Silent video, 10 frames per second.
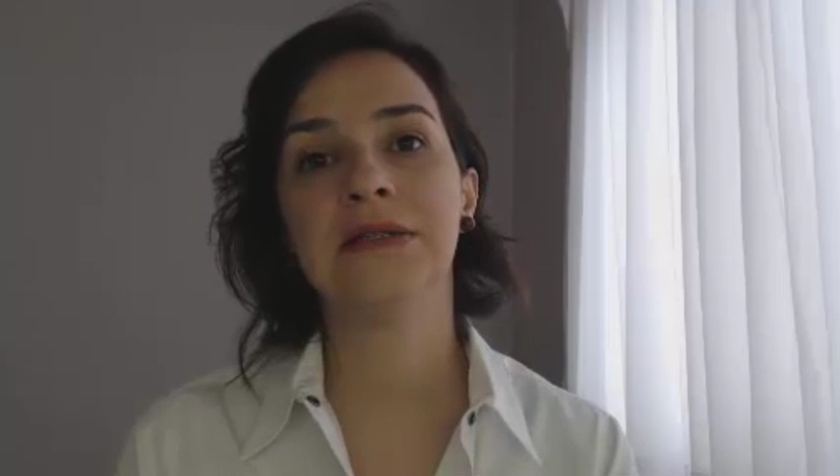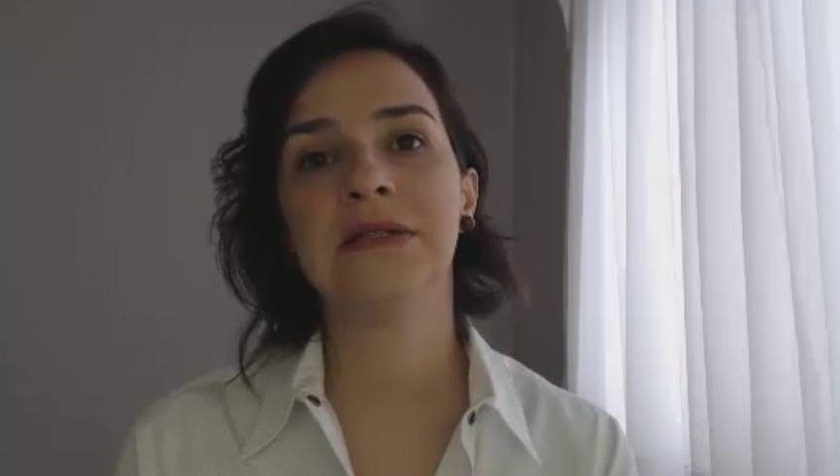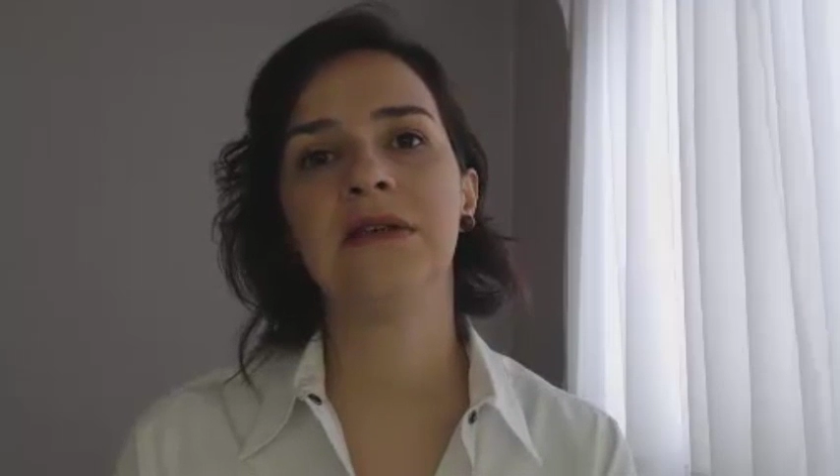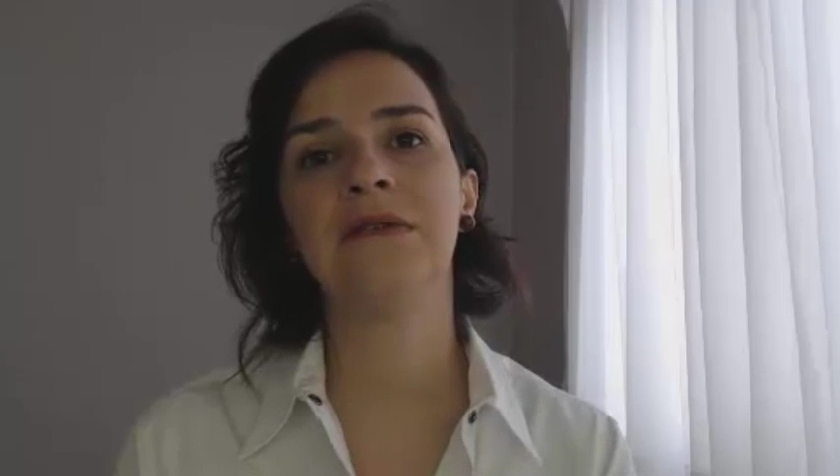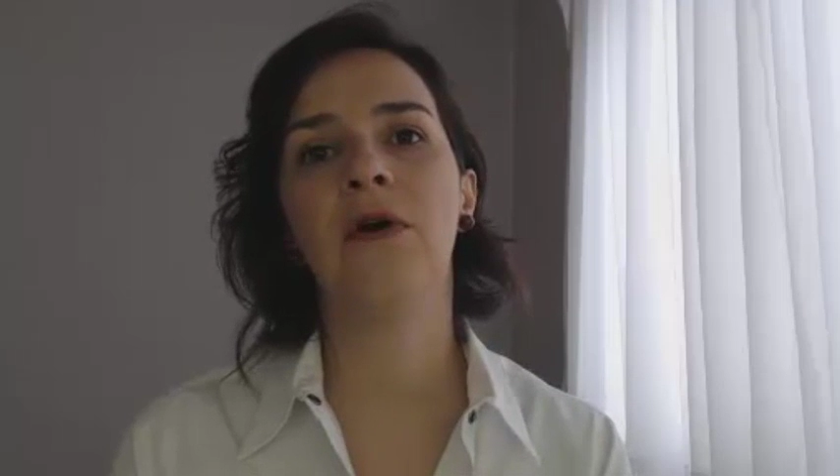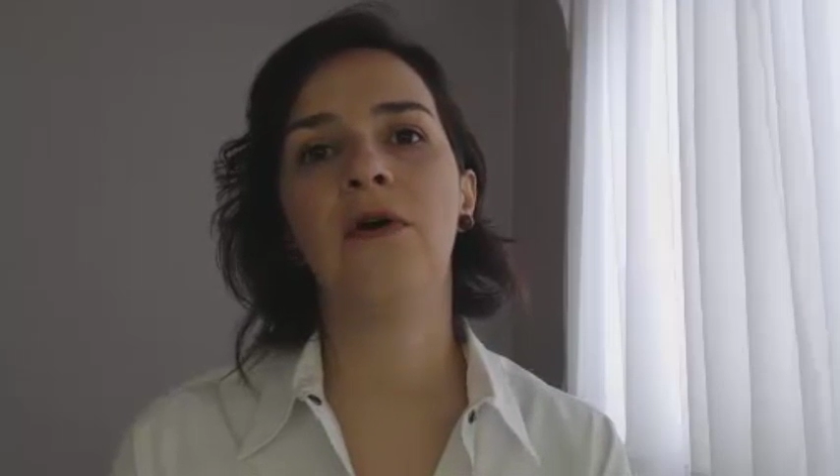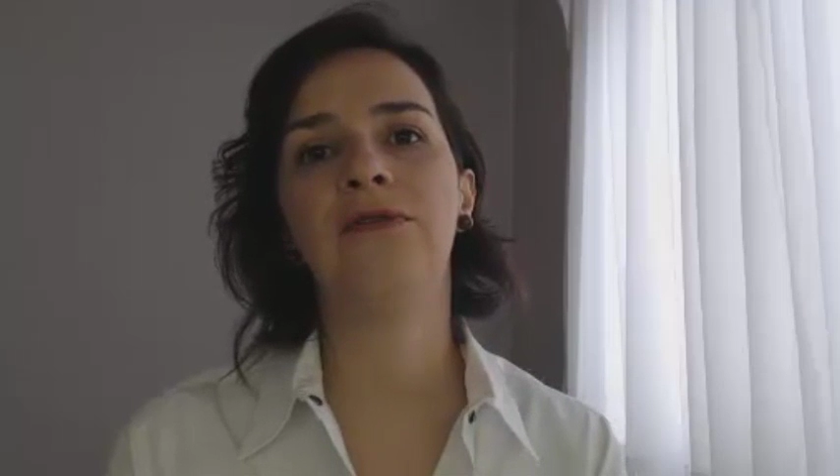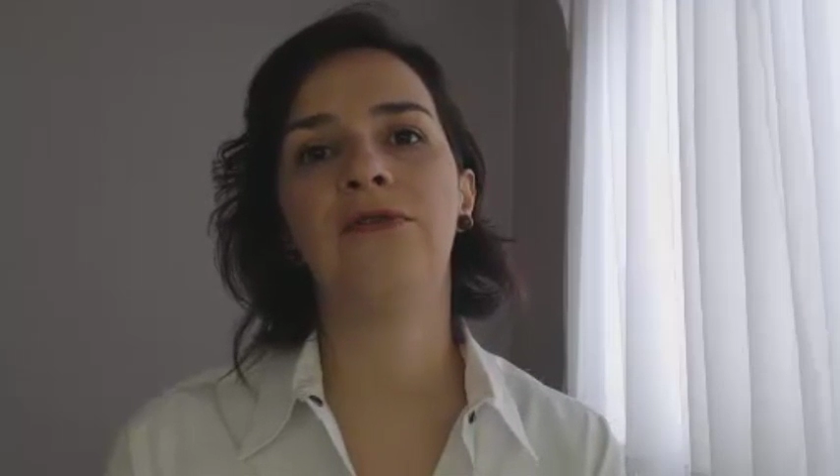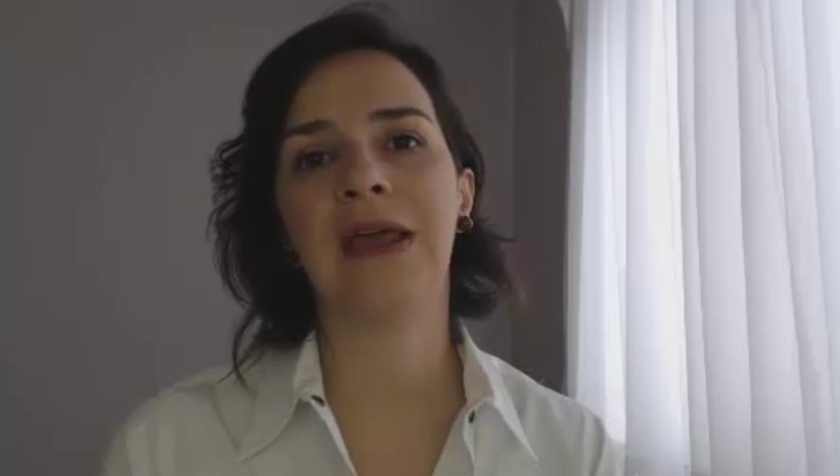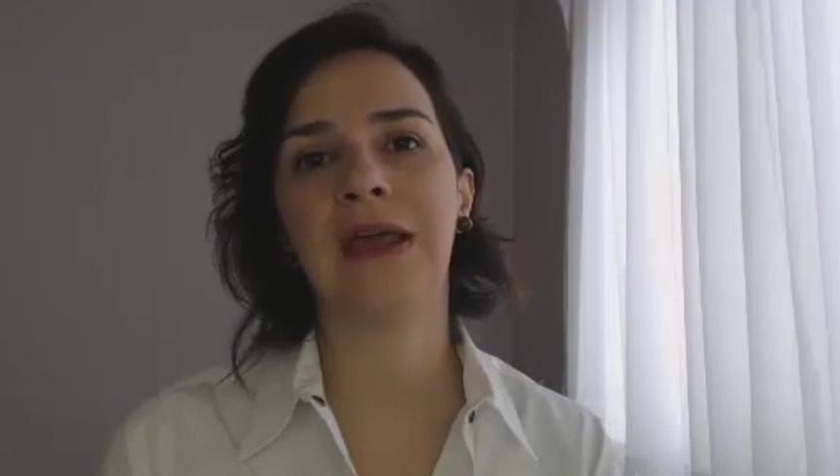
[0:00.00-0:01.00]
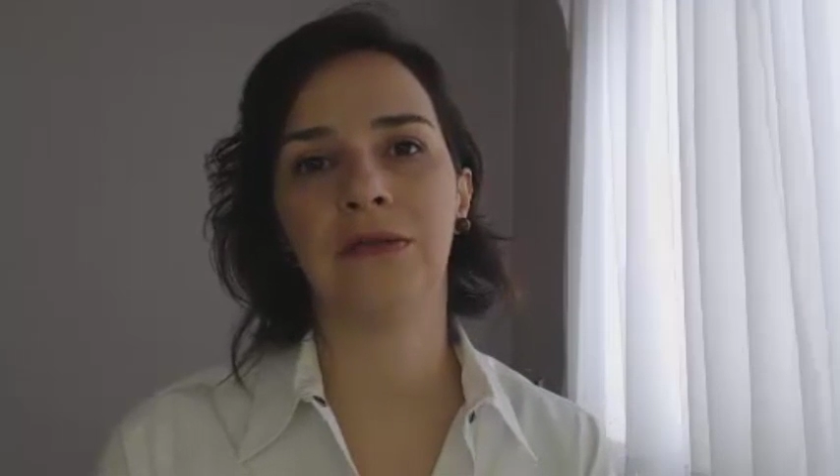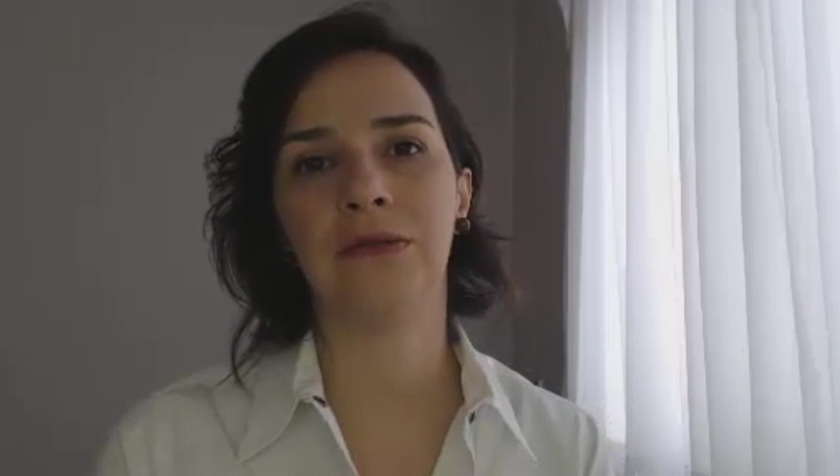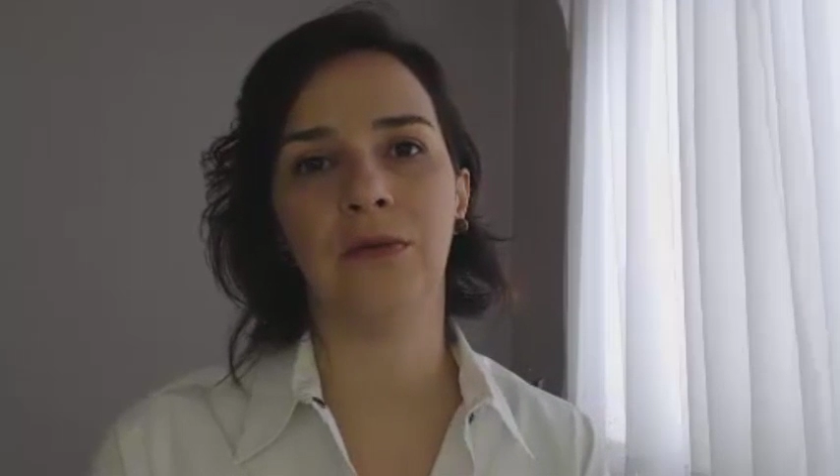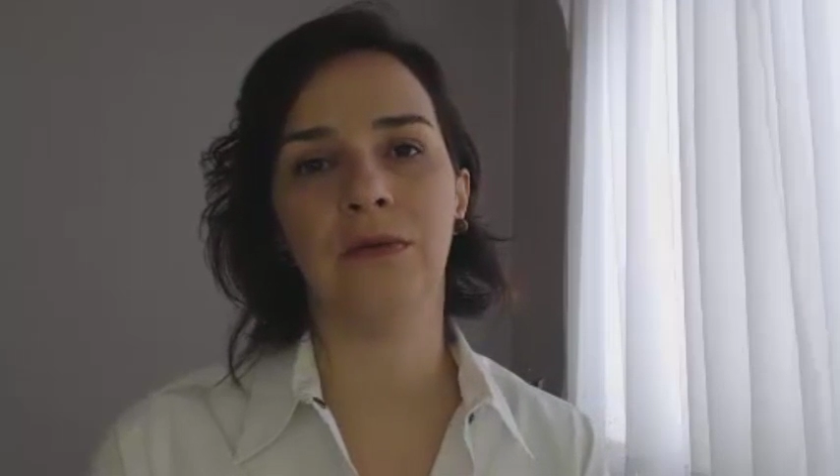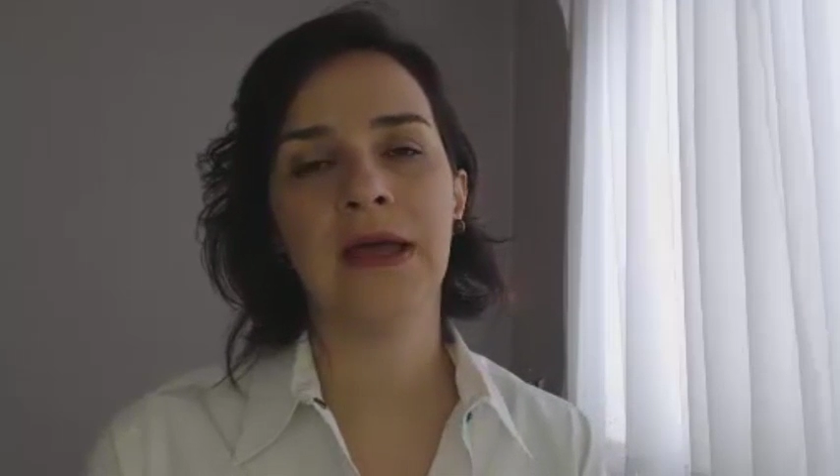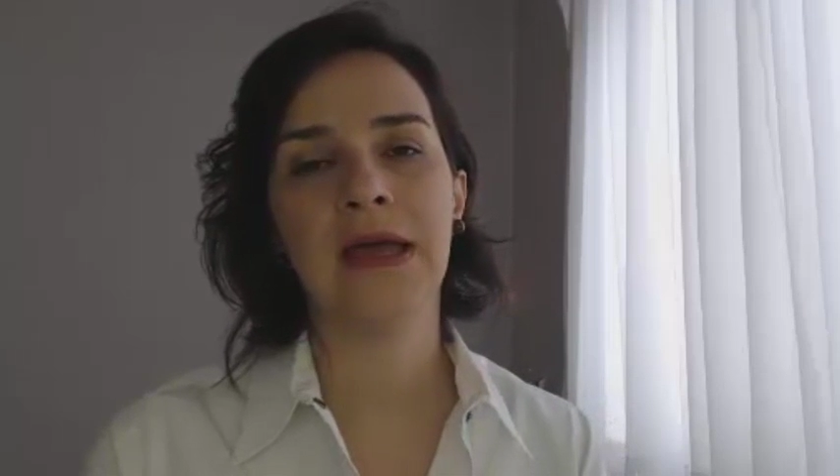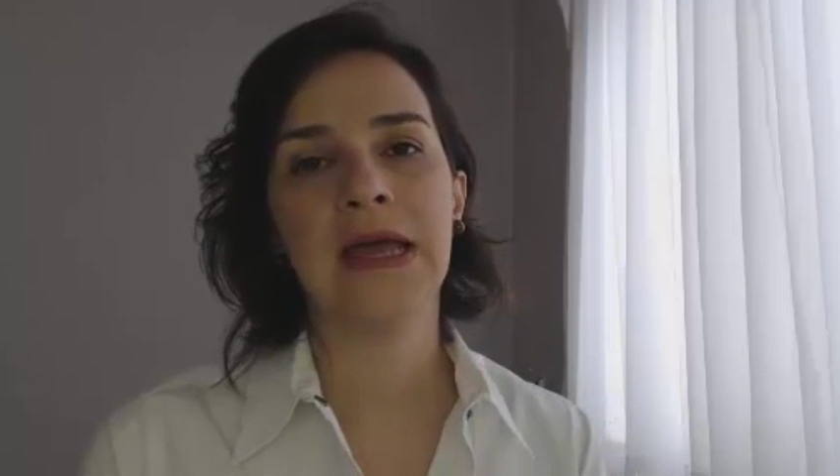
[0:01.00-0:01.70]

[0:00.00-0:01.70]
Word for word: se desenvolvendo.